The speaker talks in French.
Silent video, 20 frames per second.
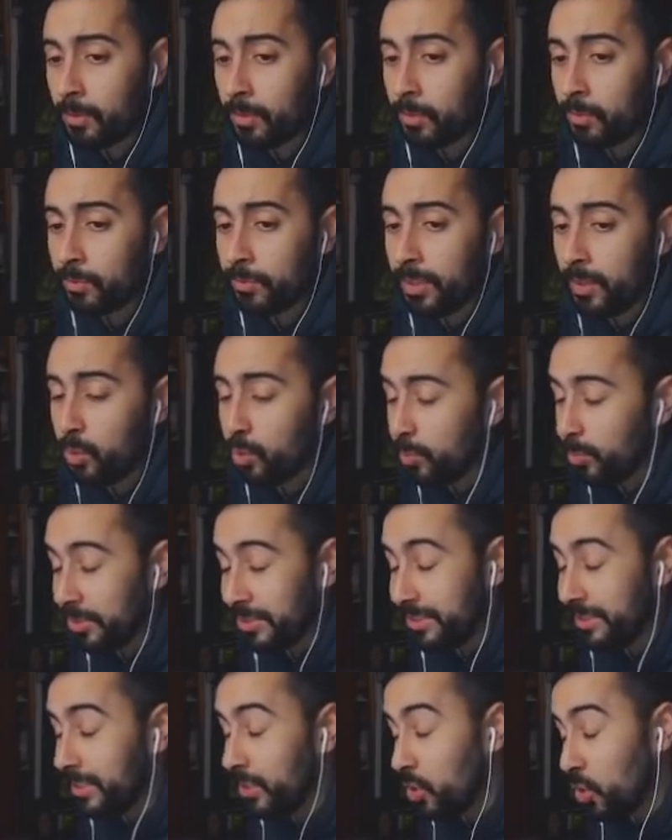quand on a low
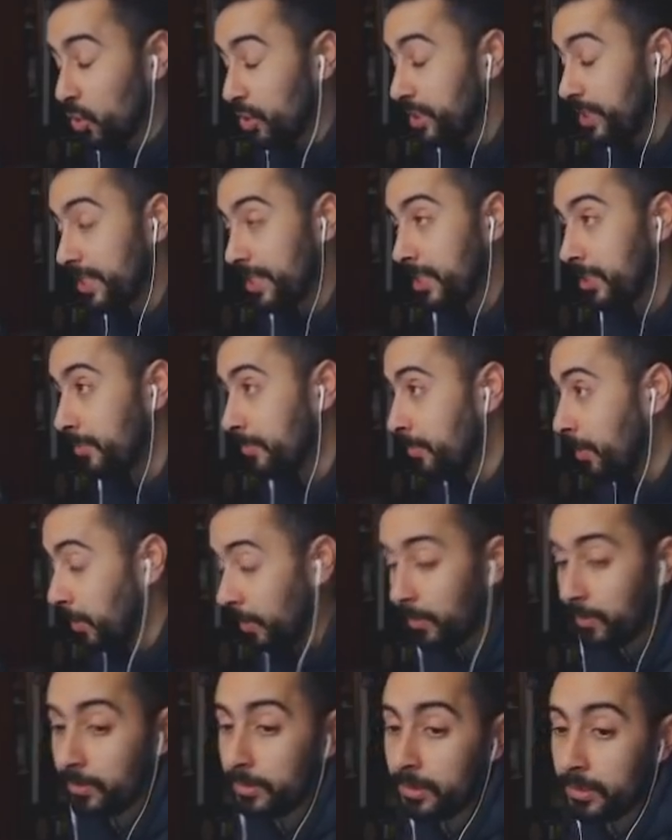body,
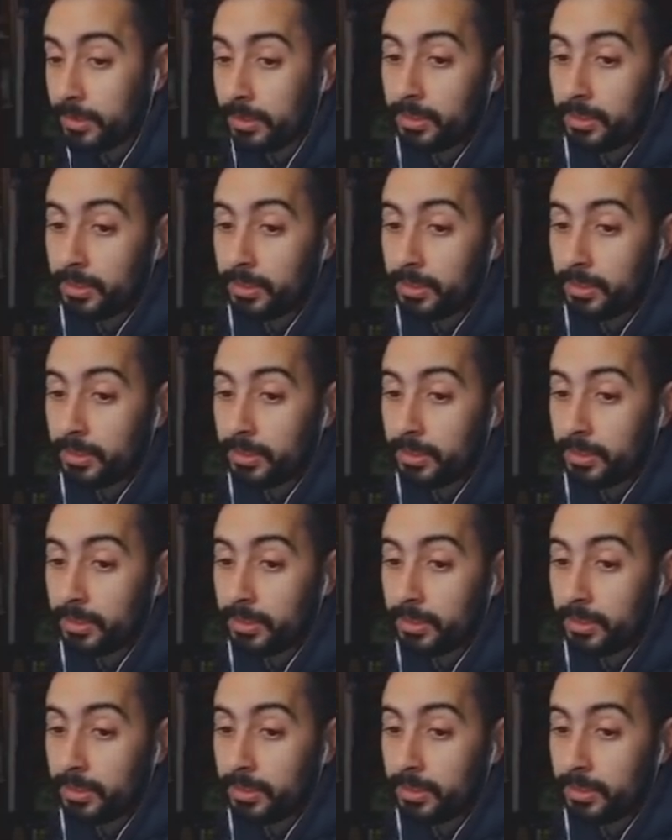logiquement,